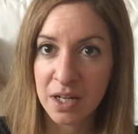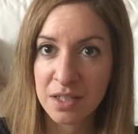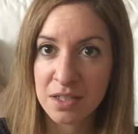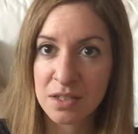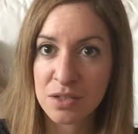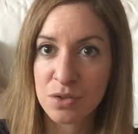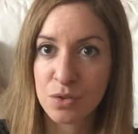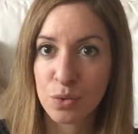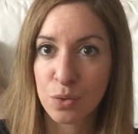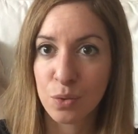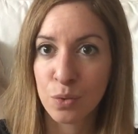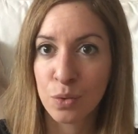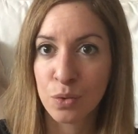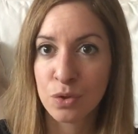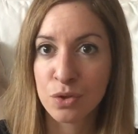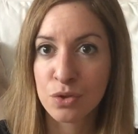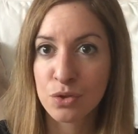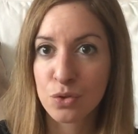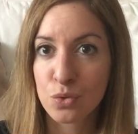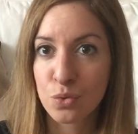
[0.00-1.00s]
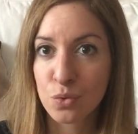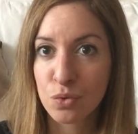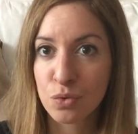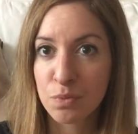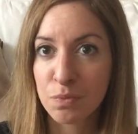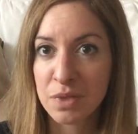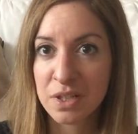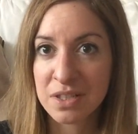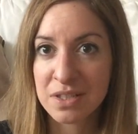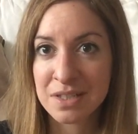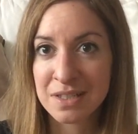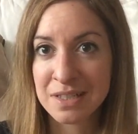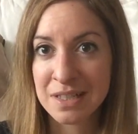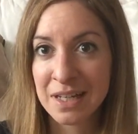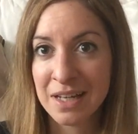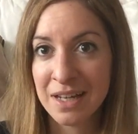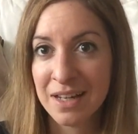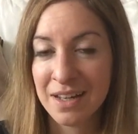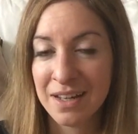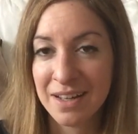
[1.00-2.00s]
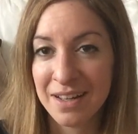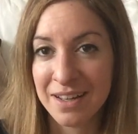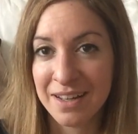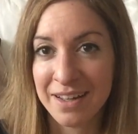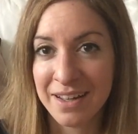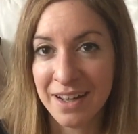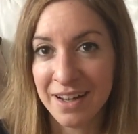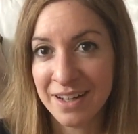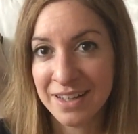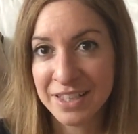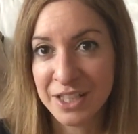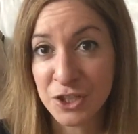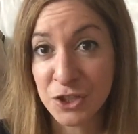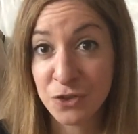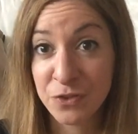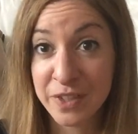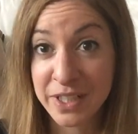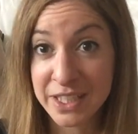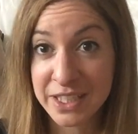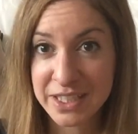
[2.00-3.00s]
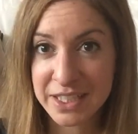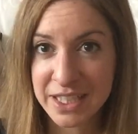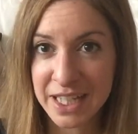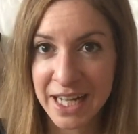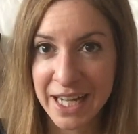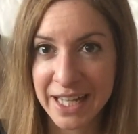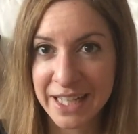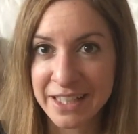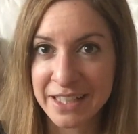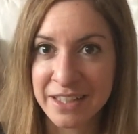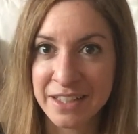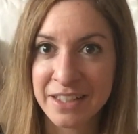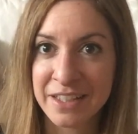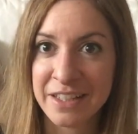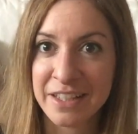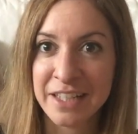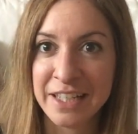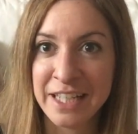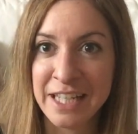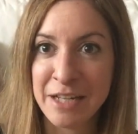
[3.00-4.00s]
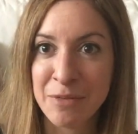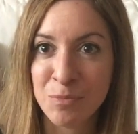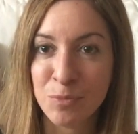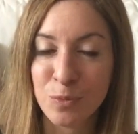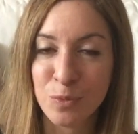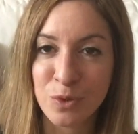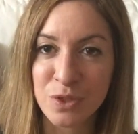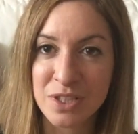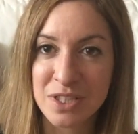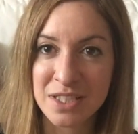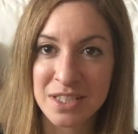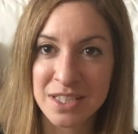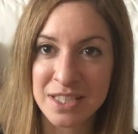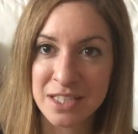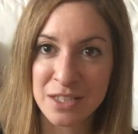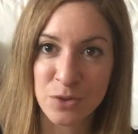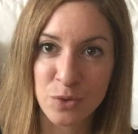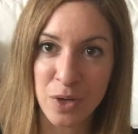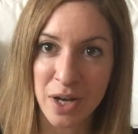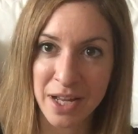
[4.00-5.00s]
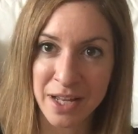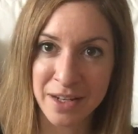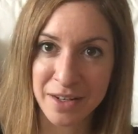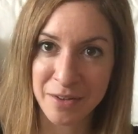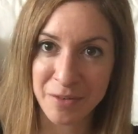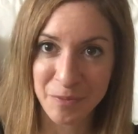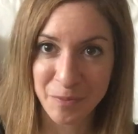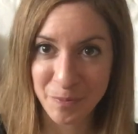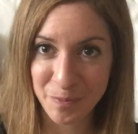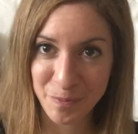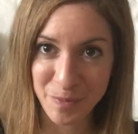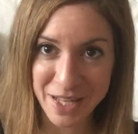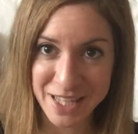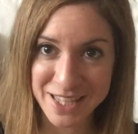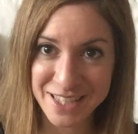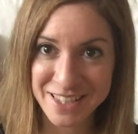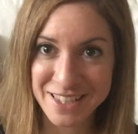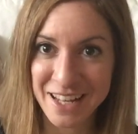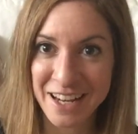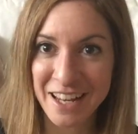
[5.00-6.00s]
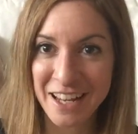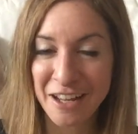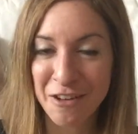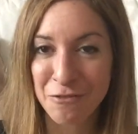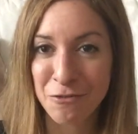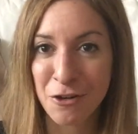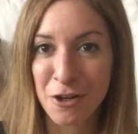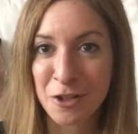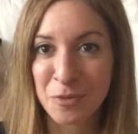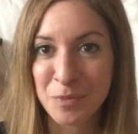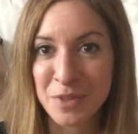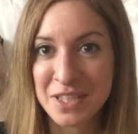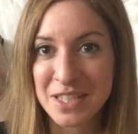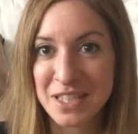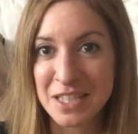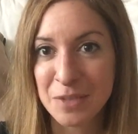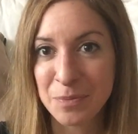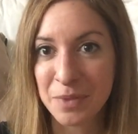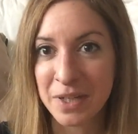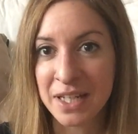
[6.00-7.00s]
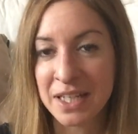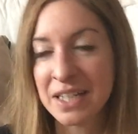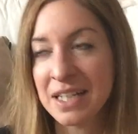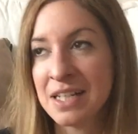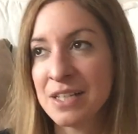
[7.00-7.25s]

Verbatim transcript: hat und nun mit ja, den Schwierigkeiten leben muss, die so ein Bestseller-Erfolg mit sich bringt.